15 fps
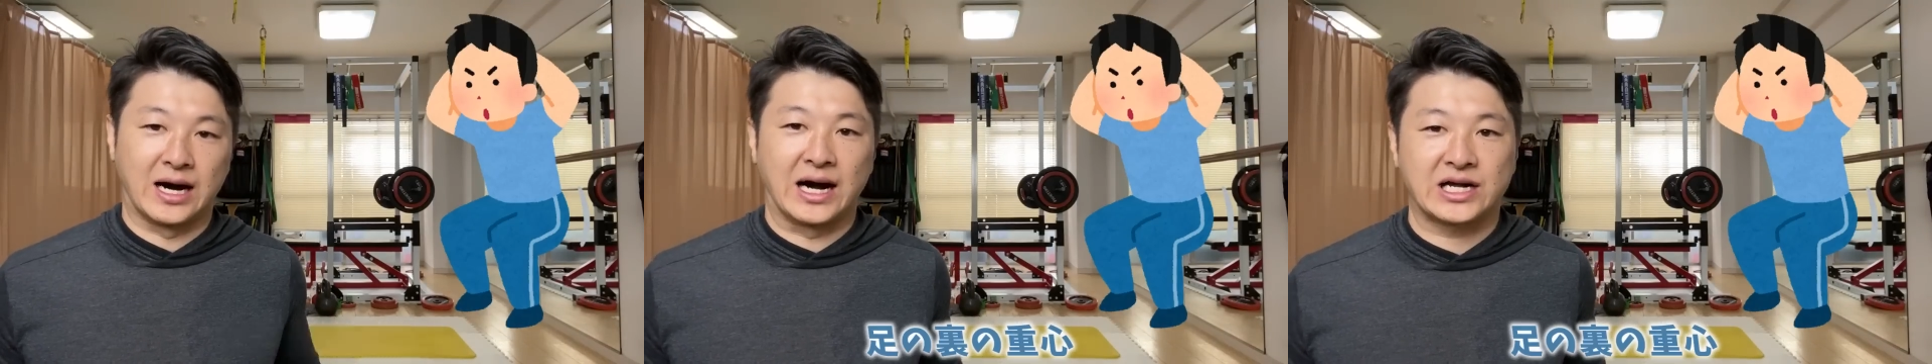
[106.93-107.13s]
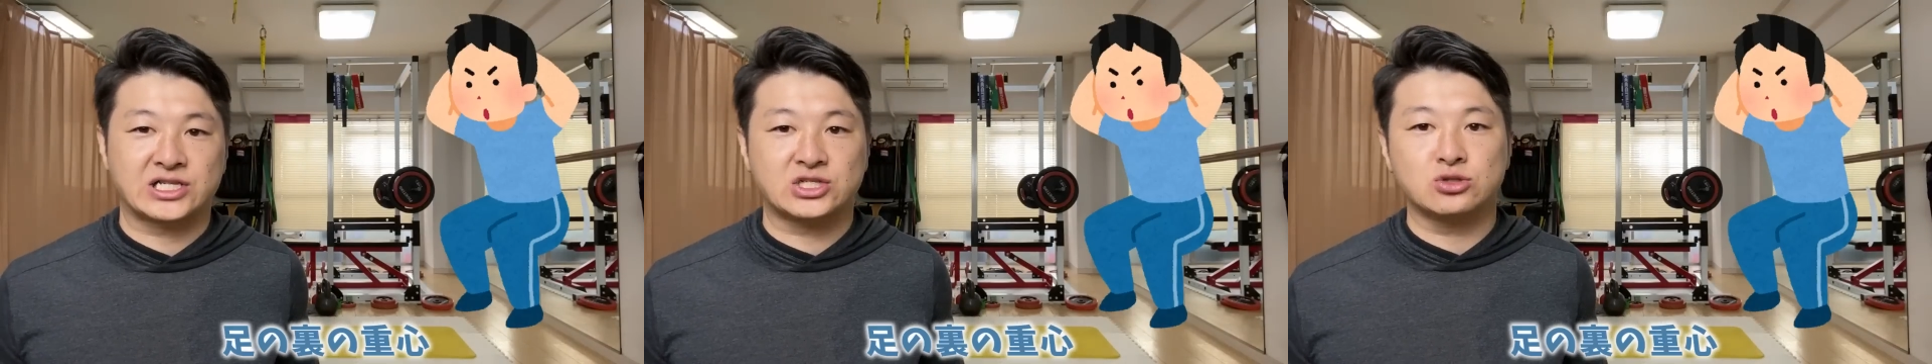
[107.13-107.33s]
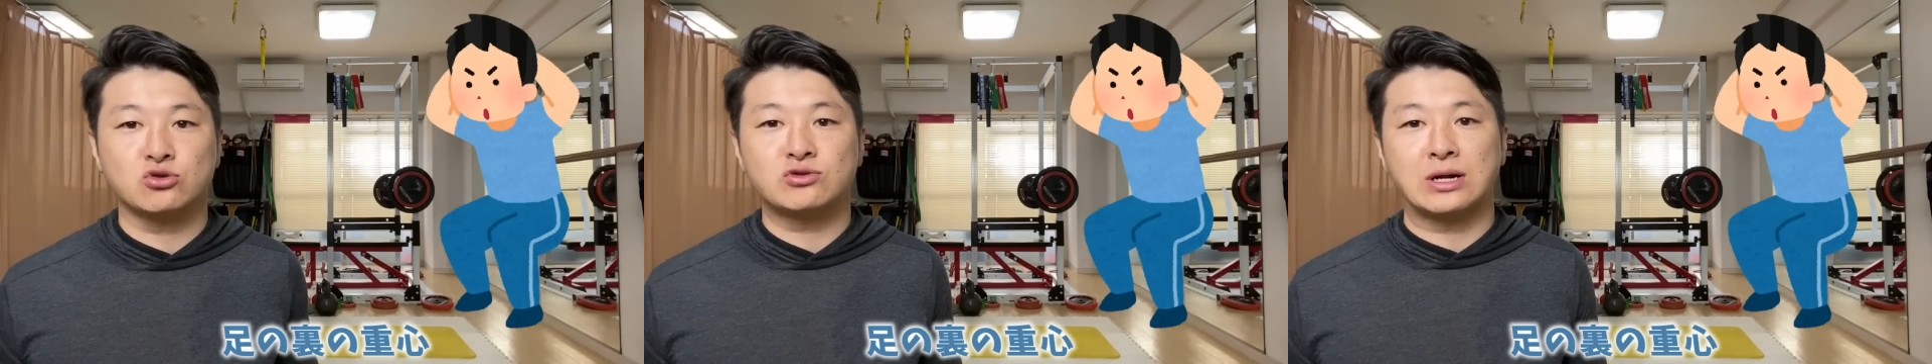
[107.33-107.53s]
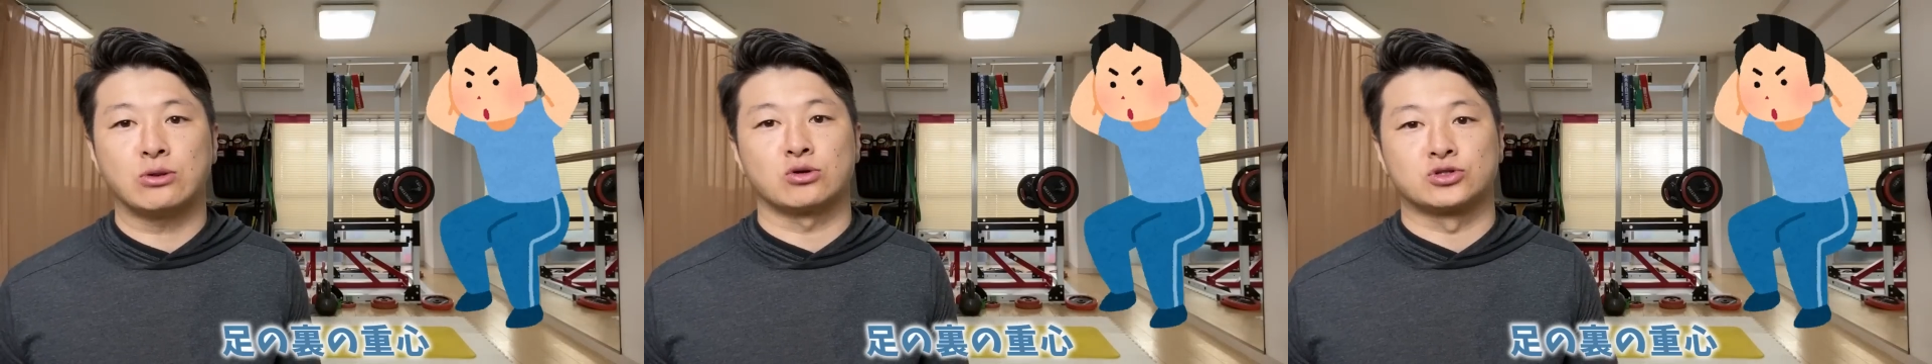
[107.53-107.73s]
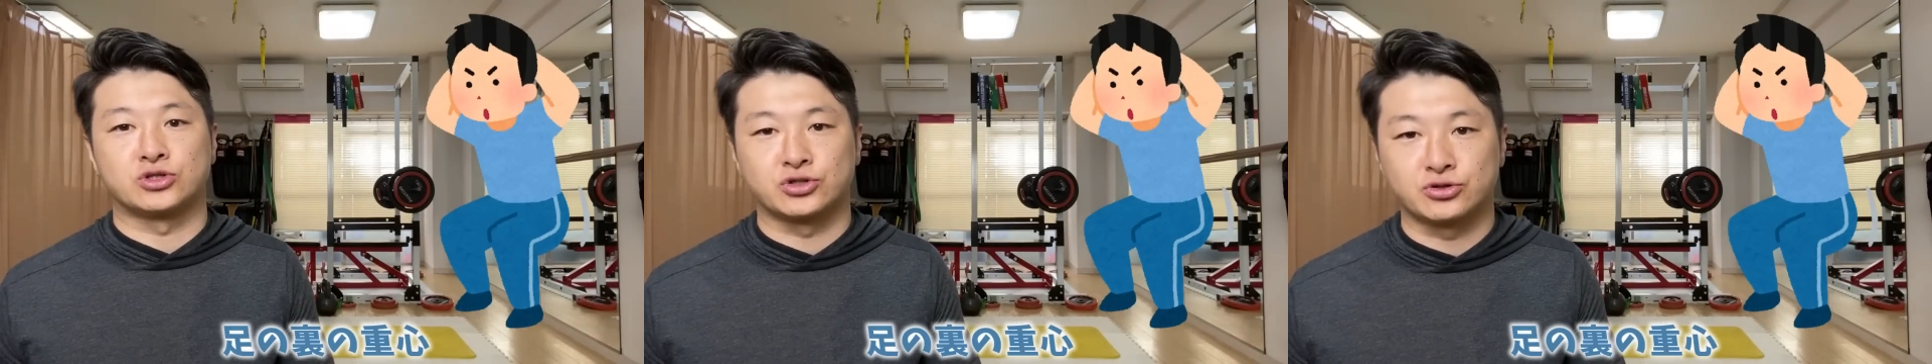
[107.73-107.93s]
足の裏
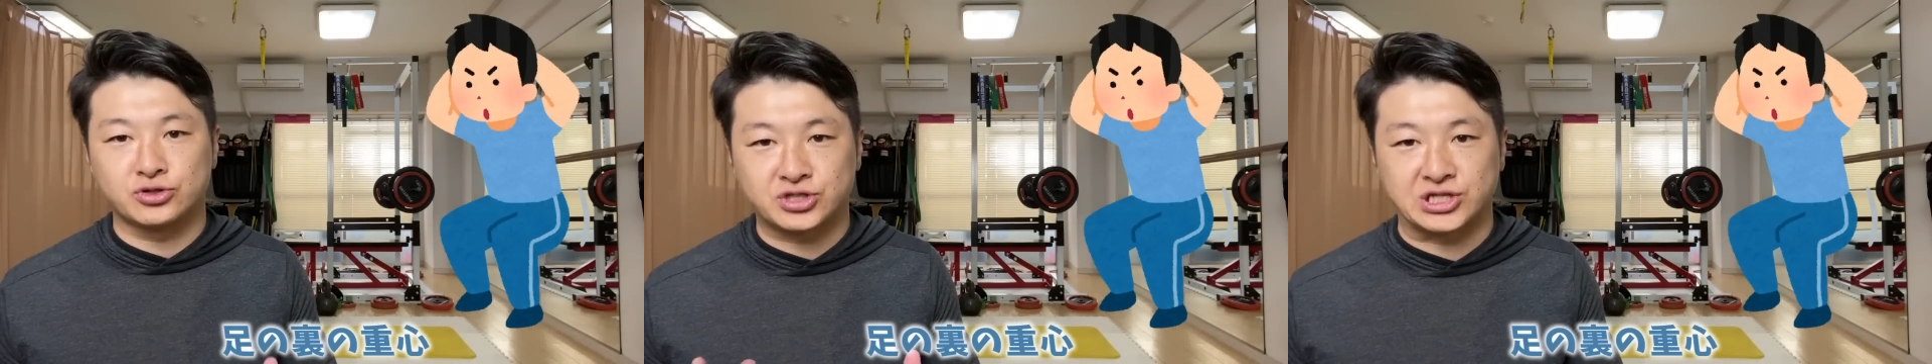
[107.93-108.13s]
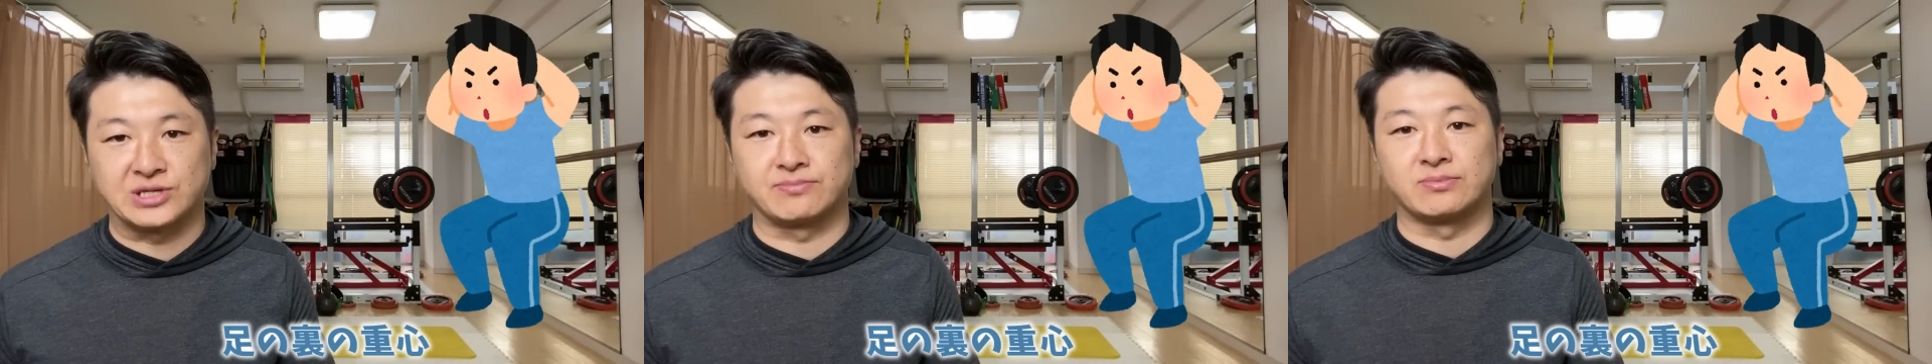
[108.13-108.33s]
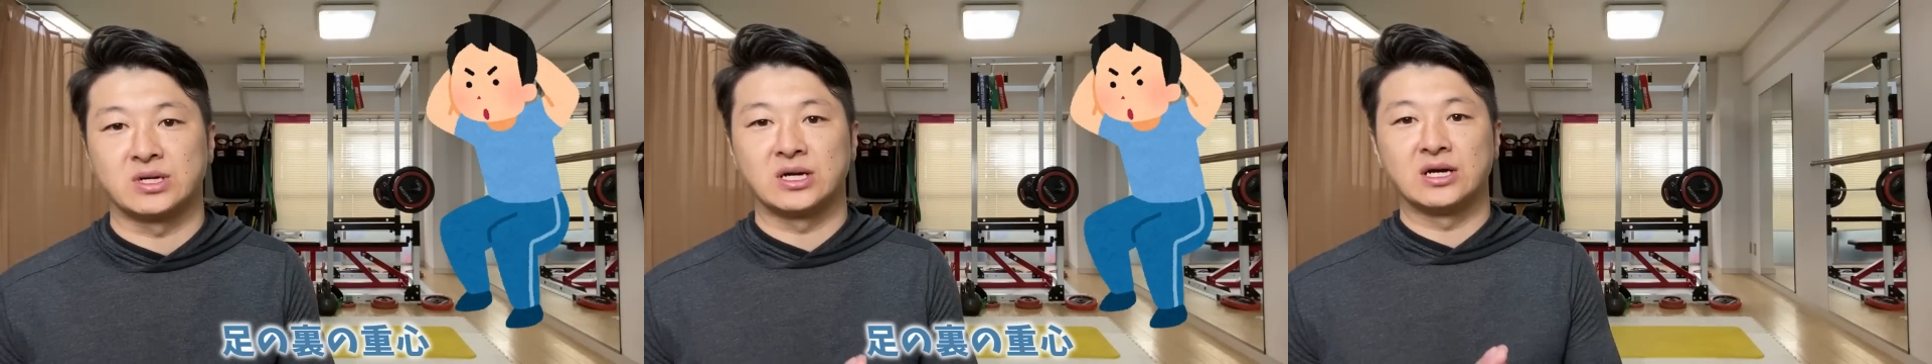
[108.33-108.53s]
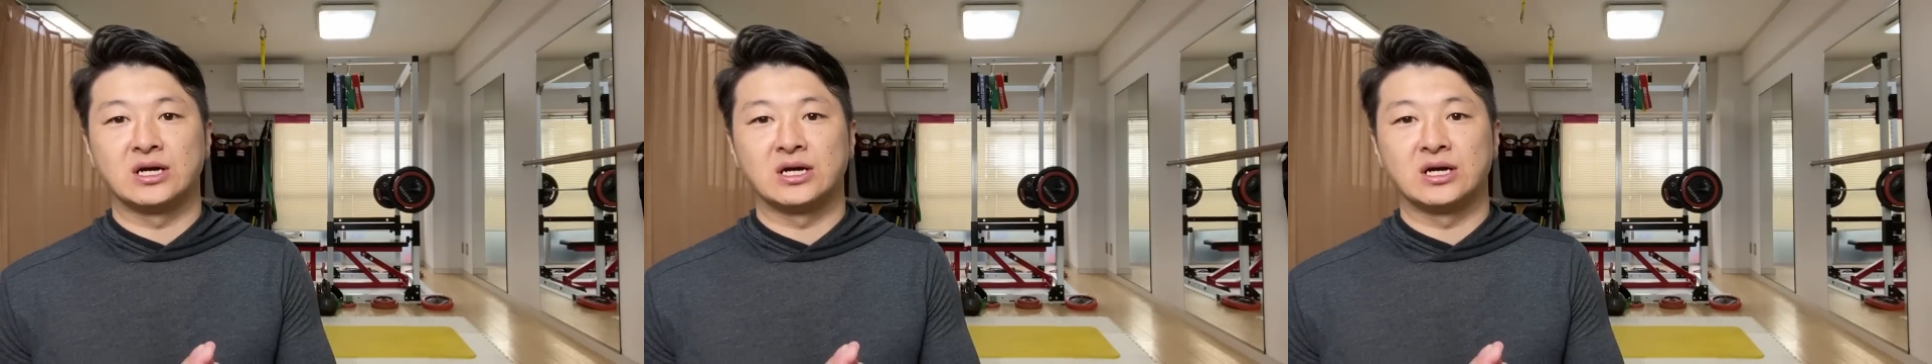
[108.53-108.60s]
の重心、